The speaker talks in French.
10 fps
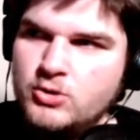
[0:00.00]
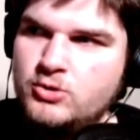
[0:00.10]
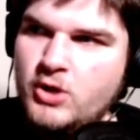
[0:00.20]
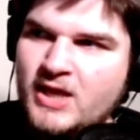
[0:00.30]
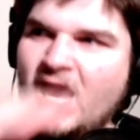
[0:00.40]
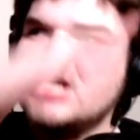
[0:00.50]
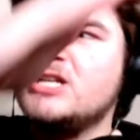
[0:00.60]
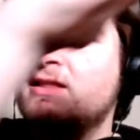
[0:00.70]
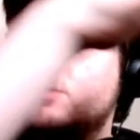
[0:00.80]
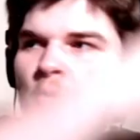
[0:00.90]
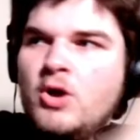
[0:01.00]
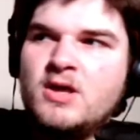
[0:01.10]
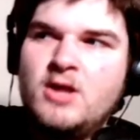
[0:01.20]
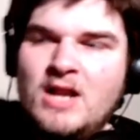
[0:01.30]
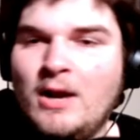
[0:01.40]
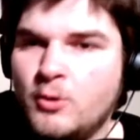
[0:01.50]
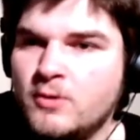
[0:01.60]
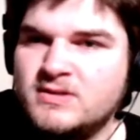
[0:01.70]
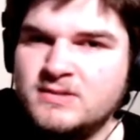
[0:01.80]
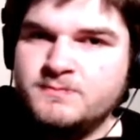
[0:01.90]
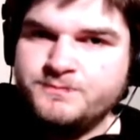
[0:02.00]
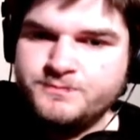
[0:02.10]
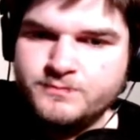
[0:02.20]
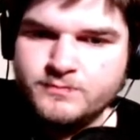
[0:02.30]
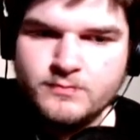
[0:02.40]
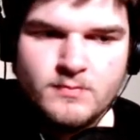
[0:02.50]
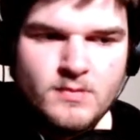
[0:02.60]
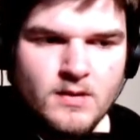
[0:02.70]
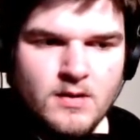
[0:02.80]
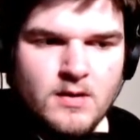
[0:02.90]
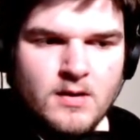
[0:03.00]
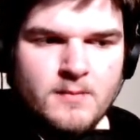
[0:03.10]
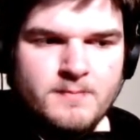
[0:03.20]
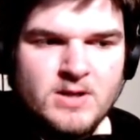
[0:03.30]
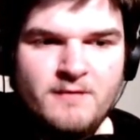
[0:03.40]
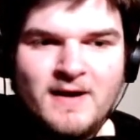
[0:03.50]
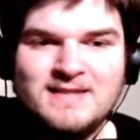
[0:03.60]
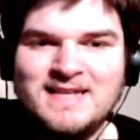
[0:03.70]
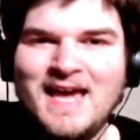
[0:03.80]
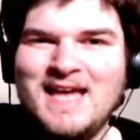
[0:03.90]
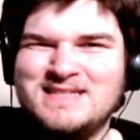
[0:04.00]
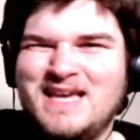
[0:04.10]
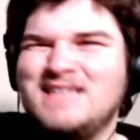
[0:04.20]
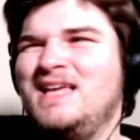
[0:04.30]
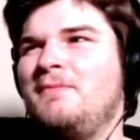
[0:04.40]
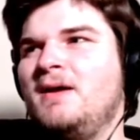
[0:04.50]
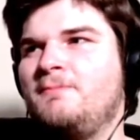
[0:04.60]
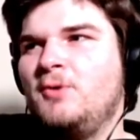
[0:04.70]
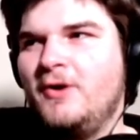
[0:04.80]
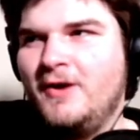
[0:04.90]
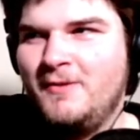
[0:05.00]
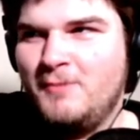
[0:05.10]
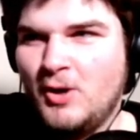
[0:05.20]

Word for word: de, crescendo-là qui a de l'allure, tu sais. et de le faire très, très sainement, pas, comme